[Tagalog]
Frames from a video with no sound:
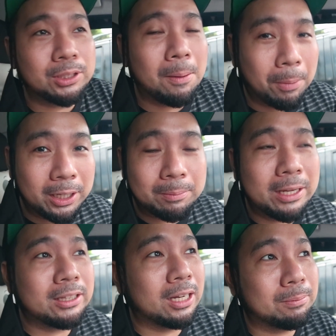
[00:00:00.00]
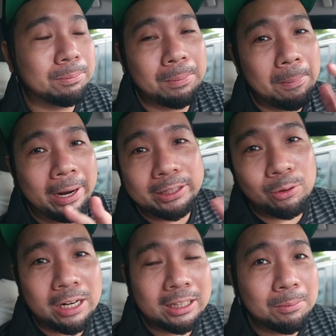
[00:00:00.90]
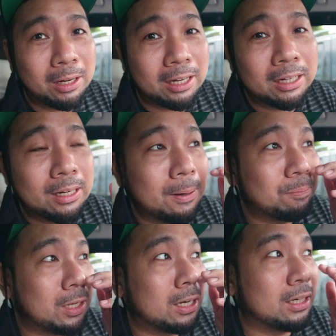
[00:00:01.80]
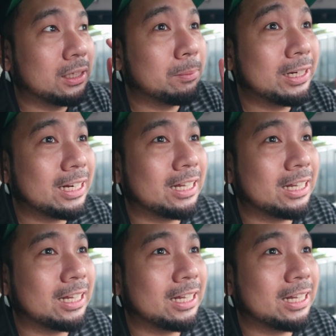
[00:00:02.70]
sa apartment at papakita ko lahat ng mga uh, nabili